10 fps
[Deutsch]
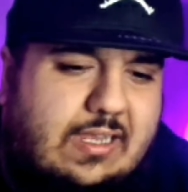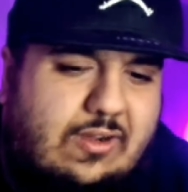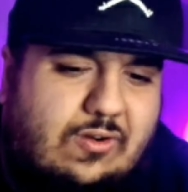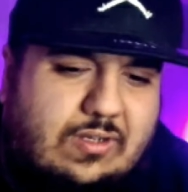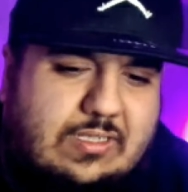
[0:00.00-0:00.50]

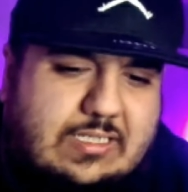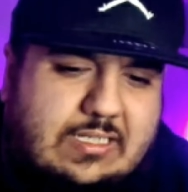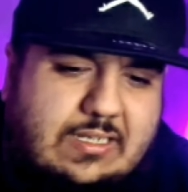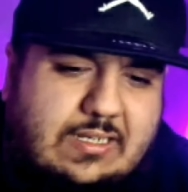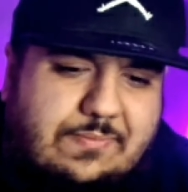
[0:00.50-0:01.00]
Und
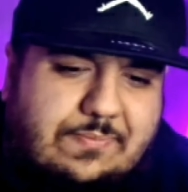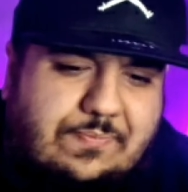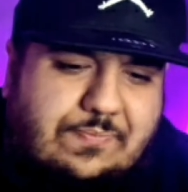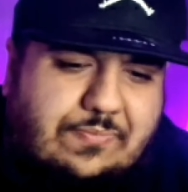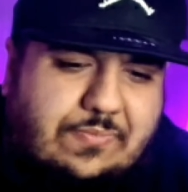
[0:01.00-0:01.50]
ähm,
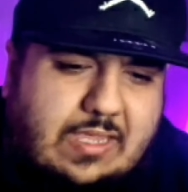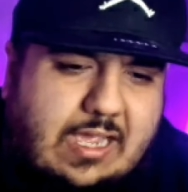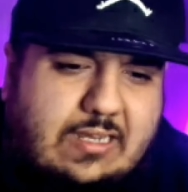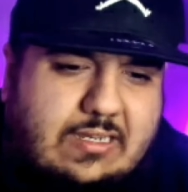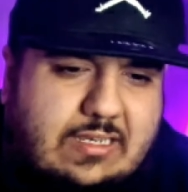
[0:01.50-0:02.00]

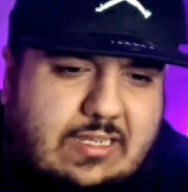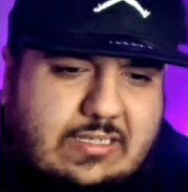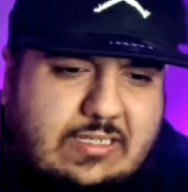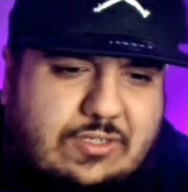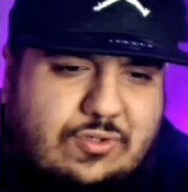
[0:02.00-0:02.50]
ja, der,
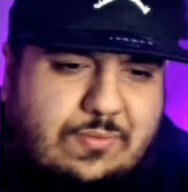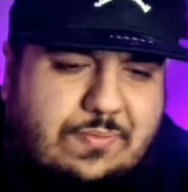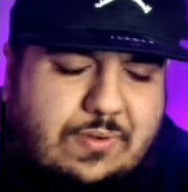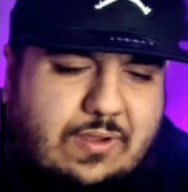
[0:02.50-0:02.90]
dieser Typ